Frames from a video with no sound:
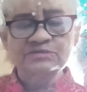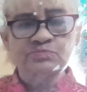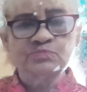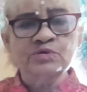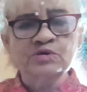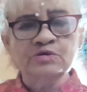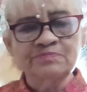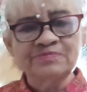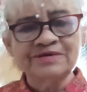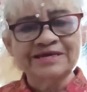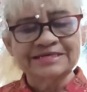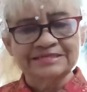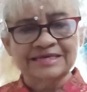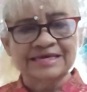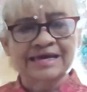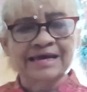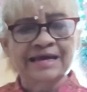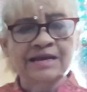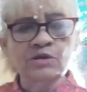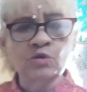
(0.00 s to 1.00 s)
propias
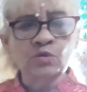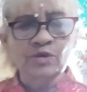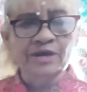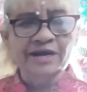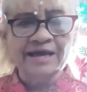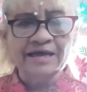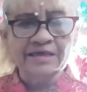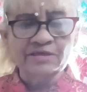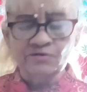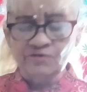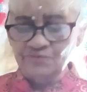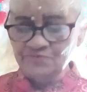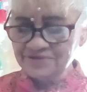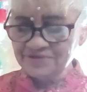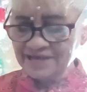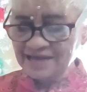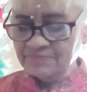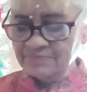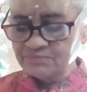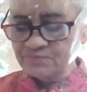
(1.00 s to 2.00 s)
que ha logrado
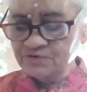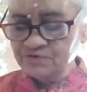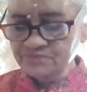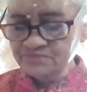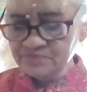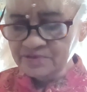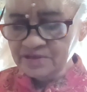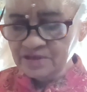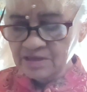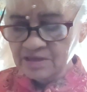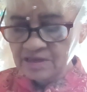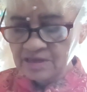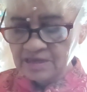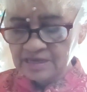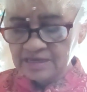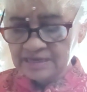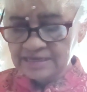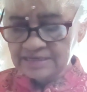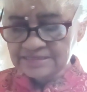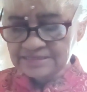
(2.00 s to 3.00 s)
Japón,
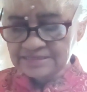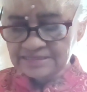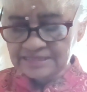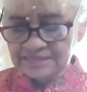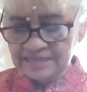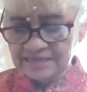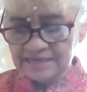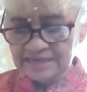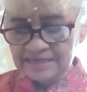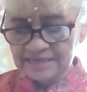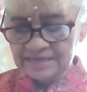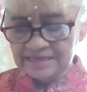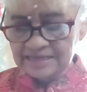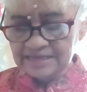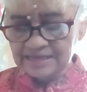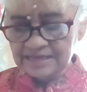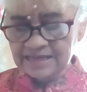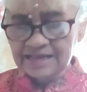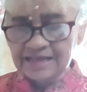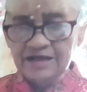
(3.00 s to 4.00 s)
este,
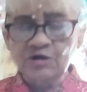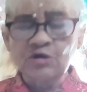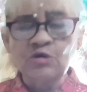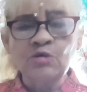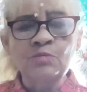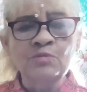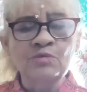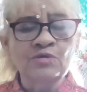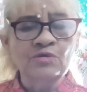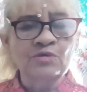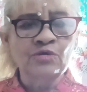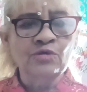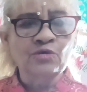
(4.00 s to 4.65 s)
como lo